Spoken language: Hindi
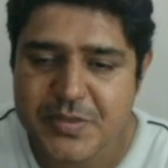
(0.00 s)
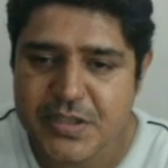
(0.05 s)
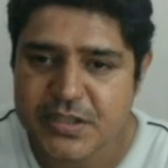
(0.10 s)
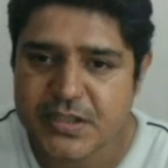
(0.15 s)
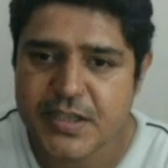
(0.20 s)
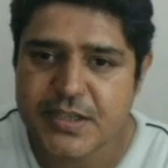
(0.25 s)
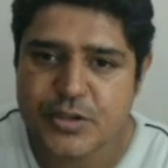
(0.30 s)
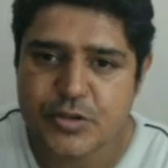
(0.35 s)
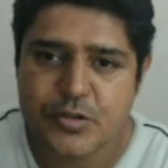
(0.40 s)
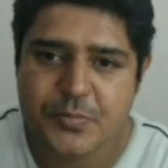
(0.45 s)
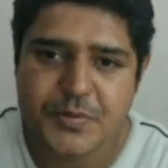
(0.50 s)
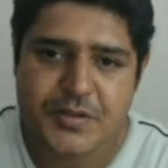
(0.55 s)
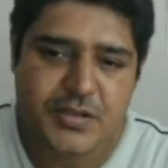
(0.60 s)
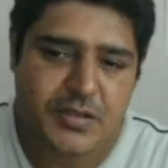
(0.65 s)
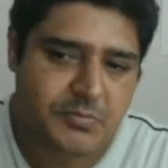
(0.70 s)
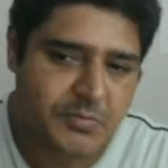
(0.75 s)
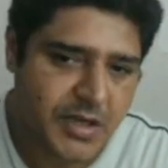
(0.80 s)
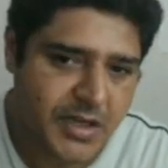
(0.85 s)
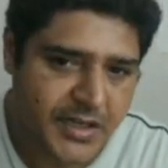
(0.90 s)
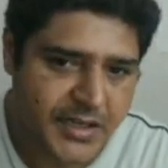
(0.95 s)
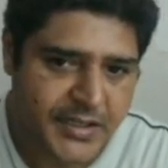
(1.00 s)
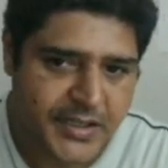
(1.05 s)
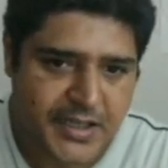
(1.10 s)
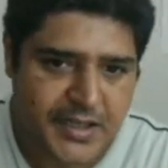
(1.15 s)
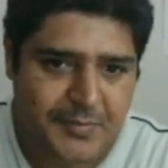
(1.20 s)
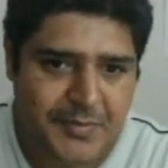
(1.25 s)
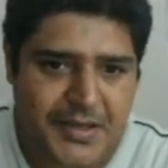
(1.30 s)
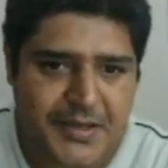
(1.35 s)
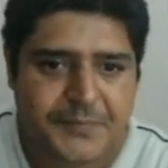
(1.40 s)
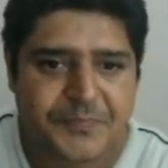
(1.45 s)
जाता है टू परसेंट
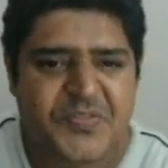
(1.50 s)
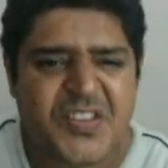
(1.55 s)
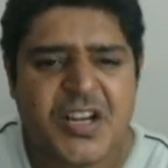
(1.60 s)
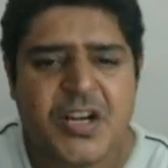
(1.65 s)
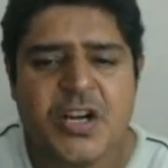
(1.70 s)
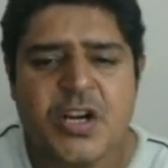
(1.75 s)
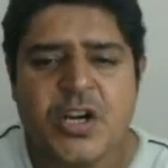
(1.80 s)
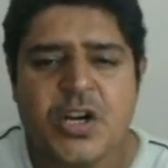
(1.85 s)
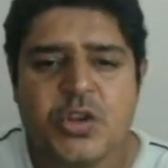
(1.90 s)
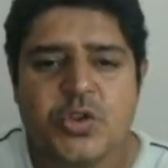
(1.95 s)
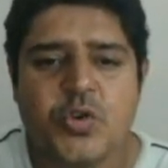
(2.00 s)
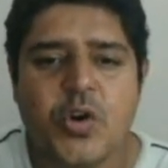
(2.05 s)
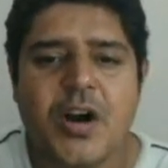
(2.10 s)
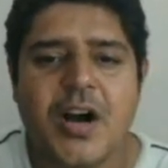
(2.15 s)
मार्केटिंग में तो